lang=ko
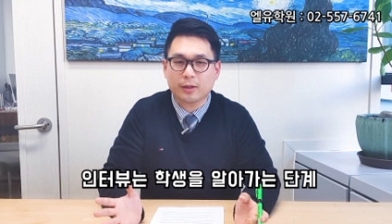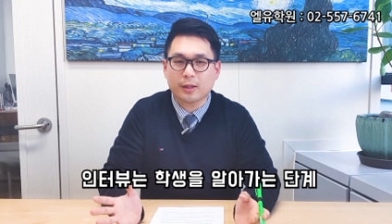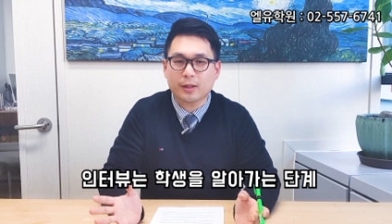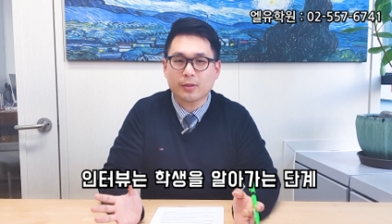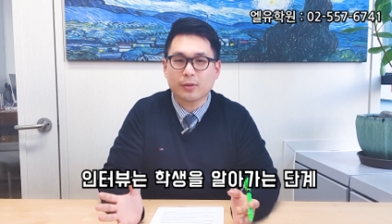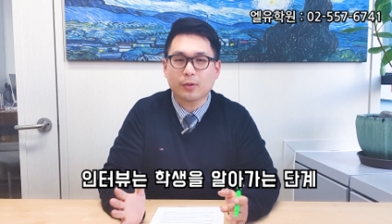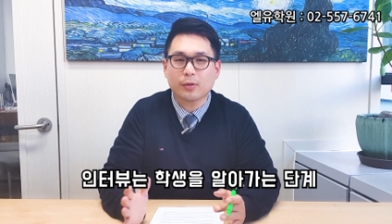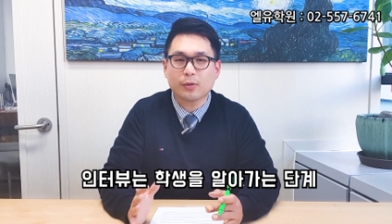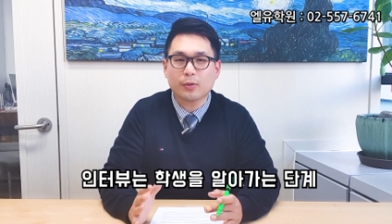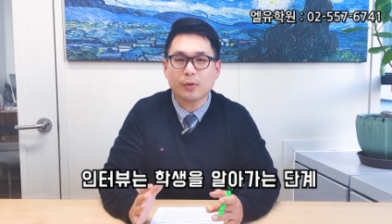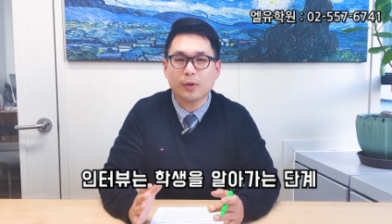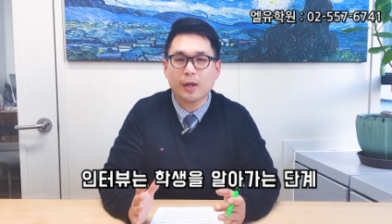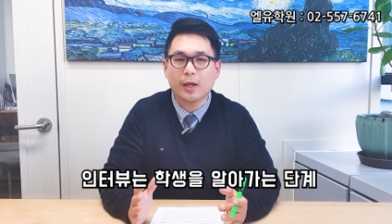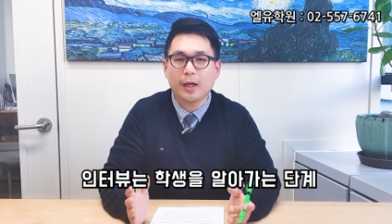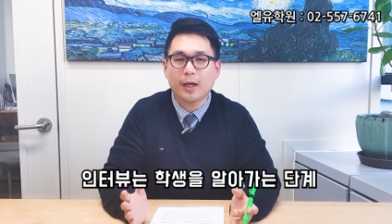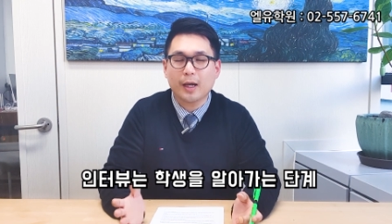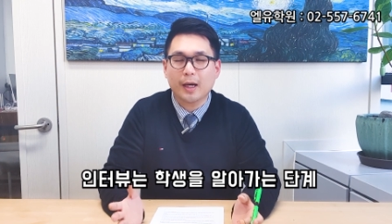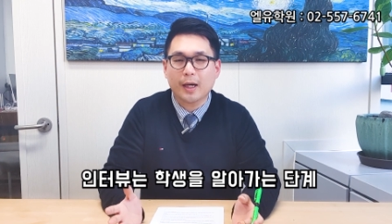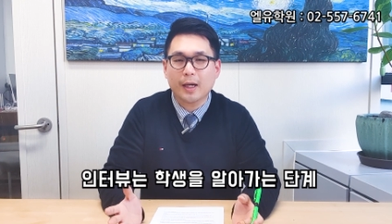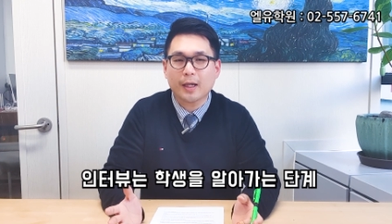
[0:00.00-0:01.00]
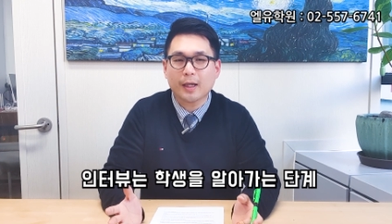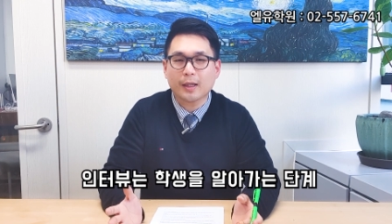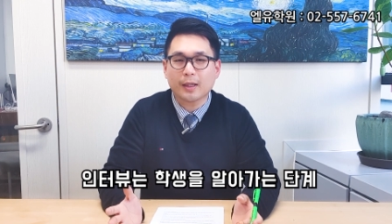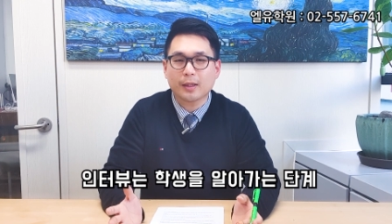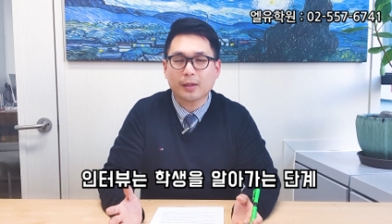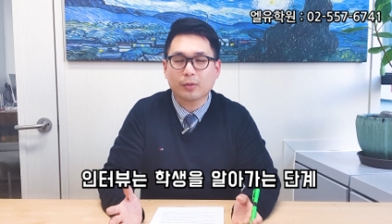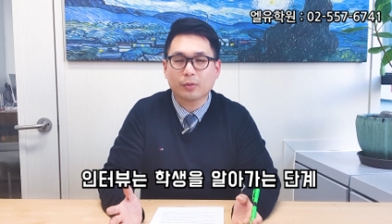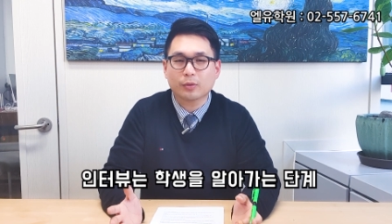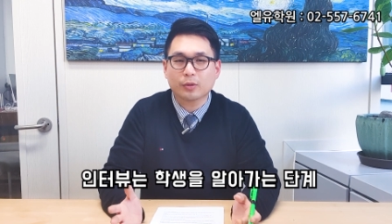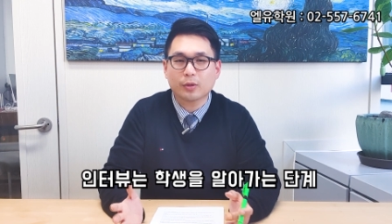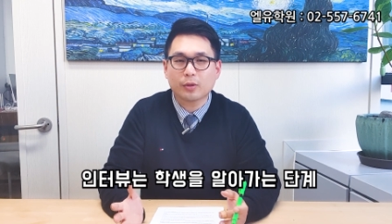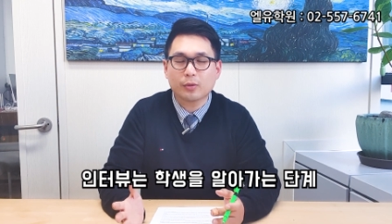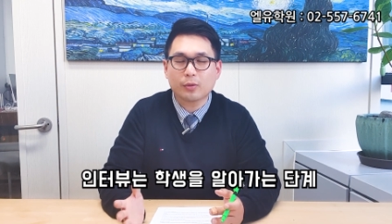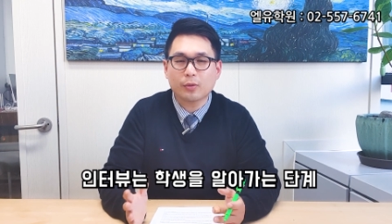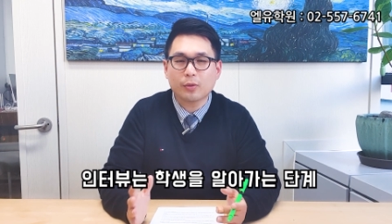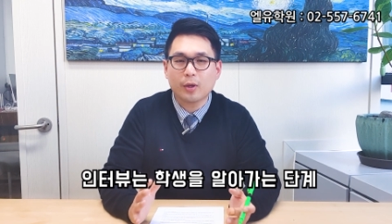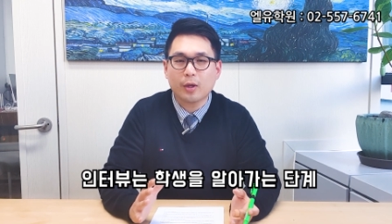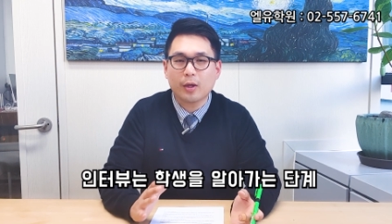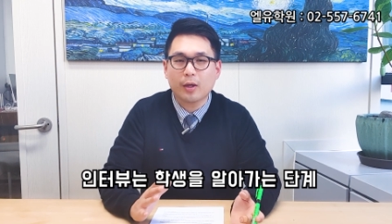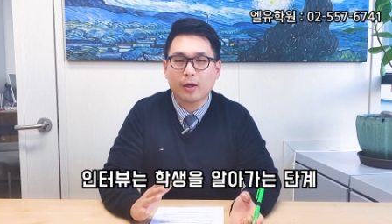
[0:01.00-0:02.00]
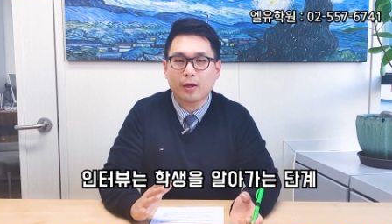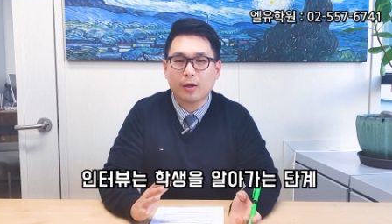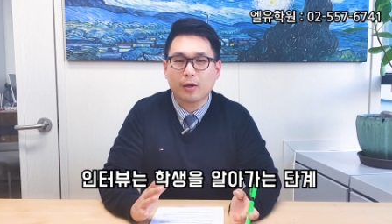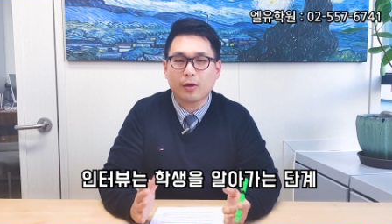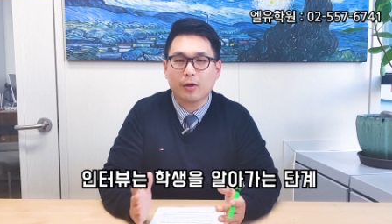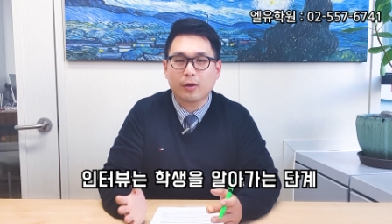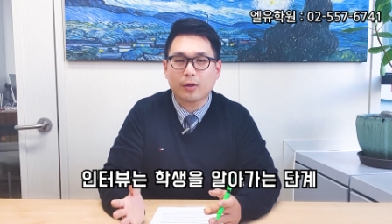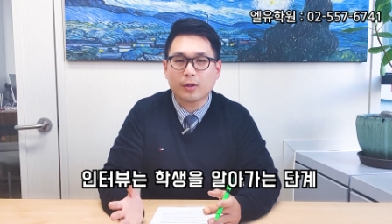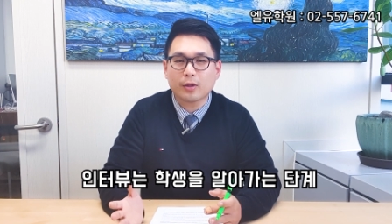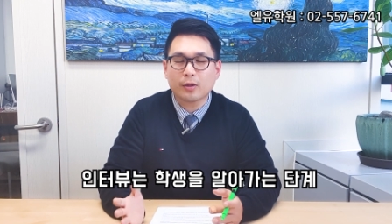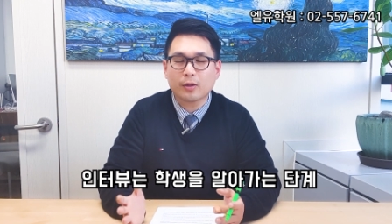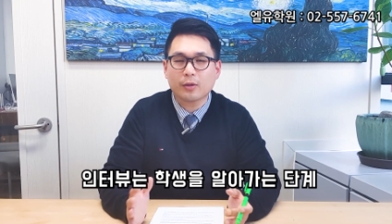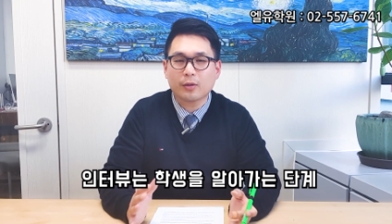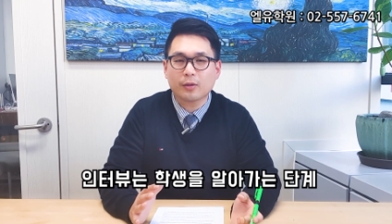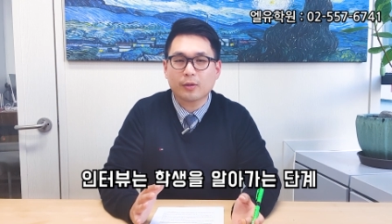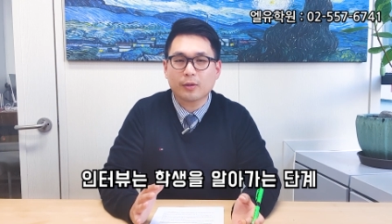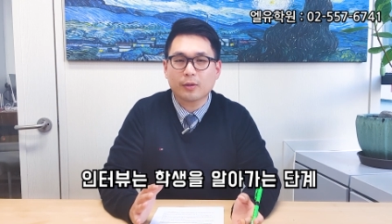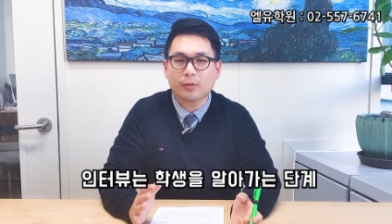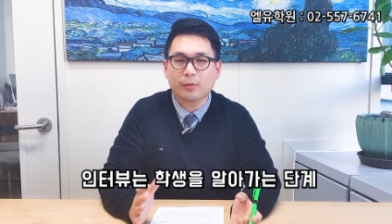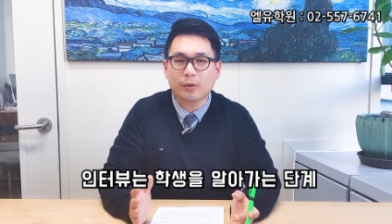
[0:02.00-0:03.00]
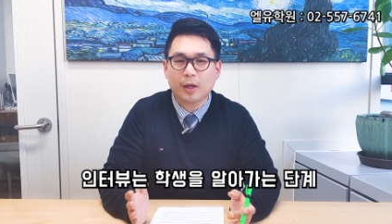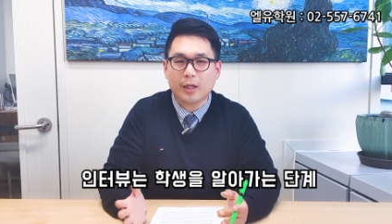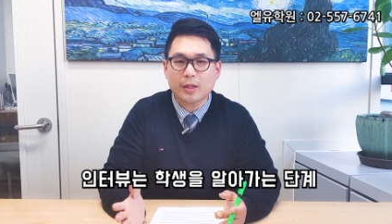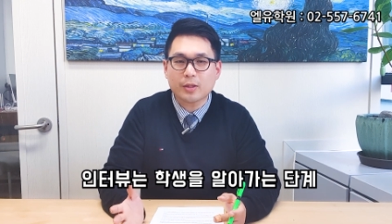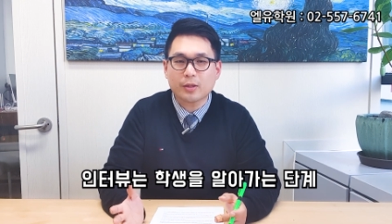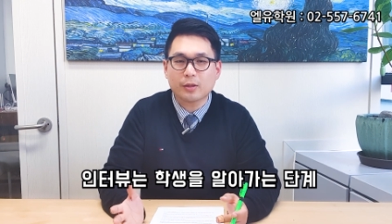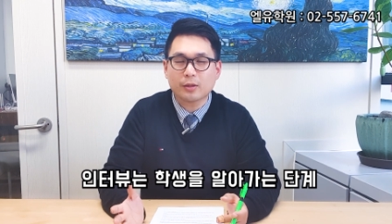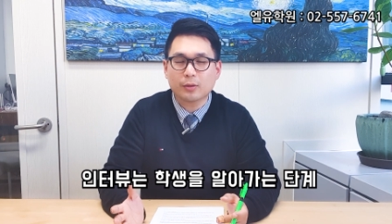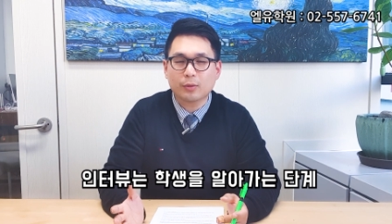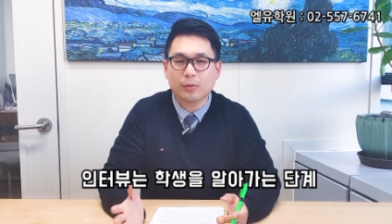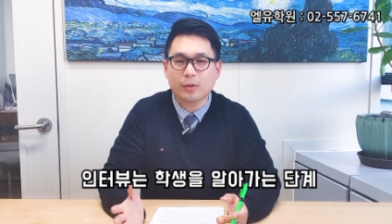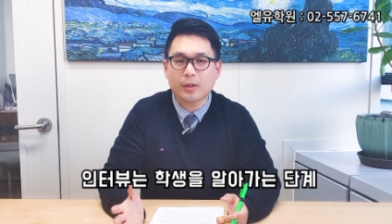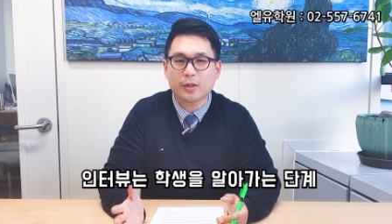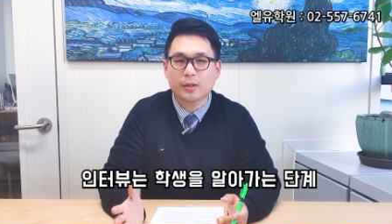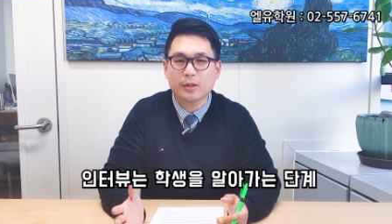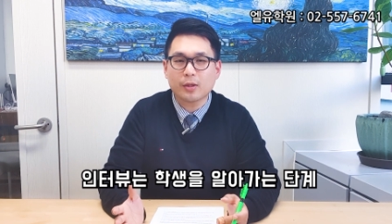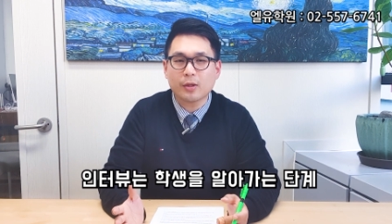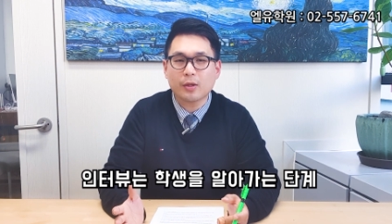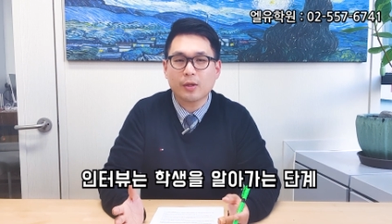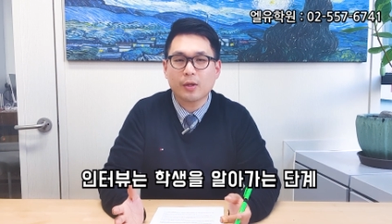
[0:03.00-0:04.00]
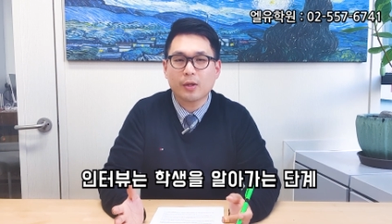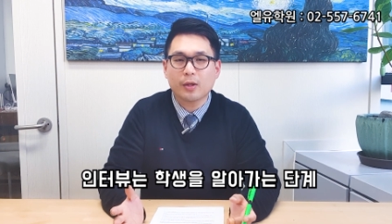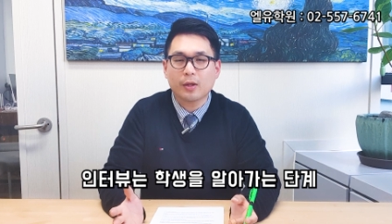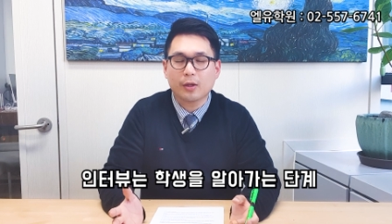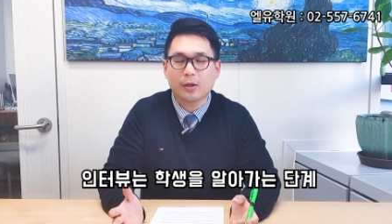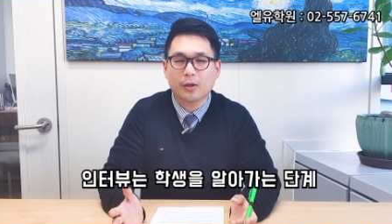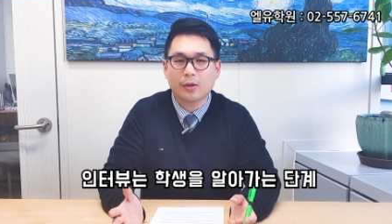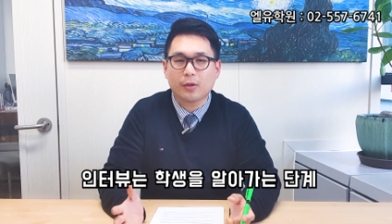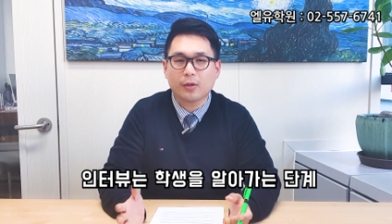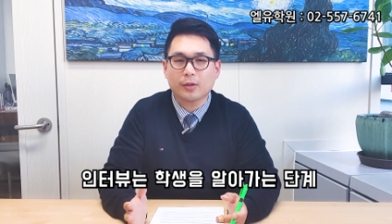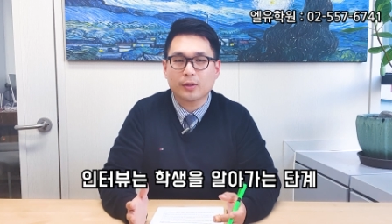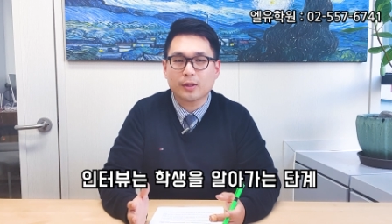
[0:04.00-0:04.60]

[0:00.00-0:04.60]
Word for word: 그러니까 서로 알아가고 서로 어, 그런 과정을 통해서 어,